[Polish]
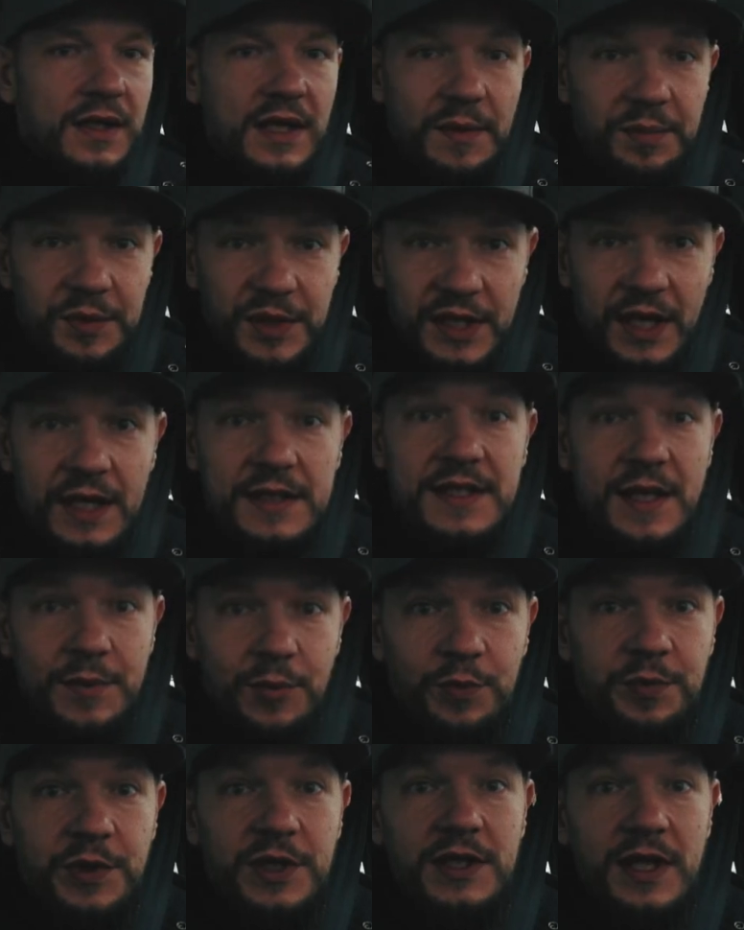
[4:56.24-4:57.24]
I aplikacja
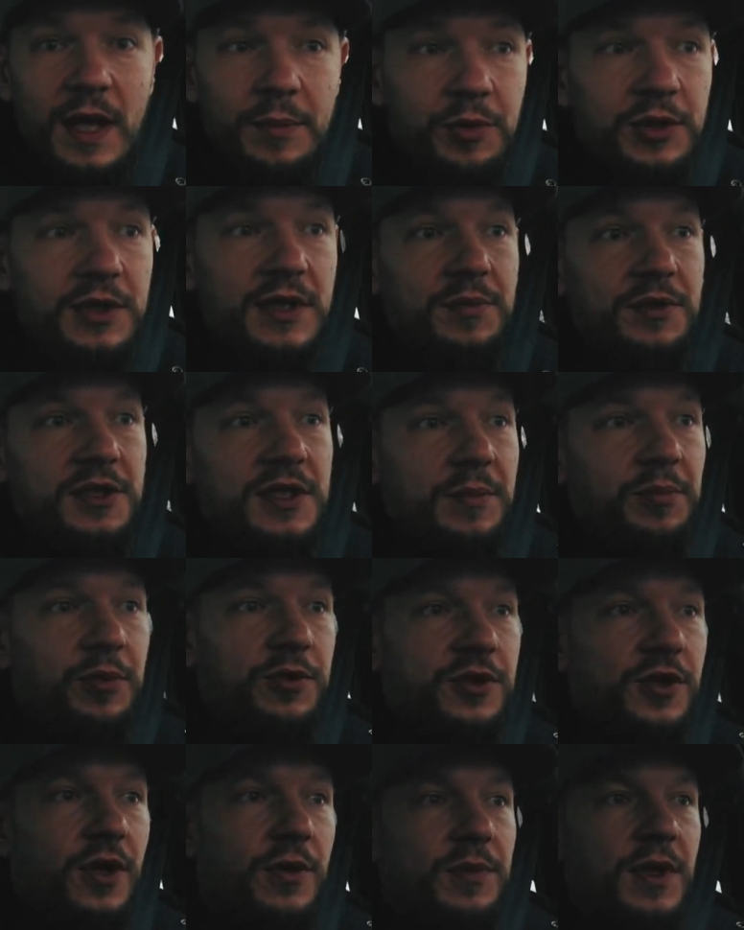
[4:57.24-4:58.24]
mobilna powinna być na
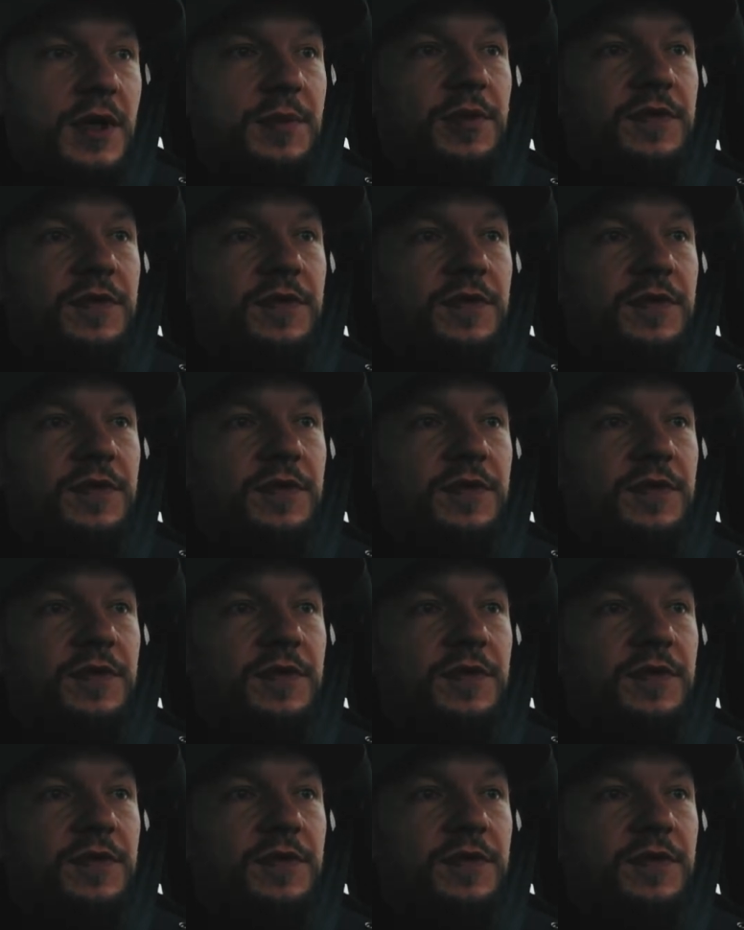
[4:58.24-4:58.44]
poziomie i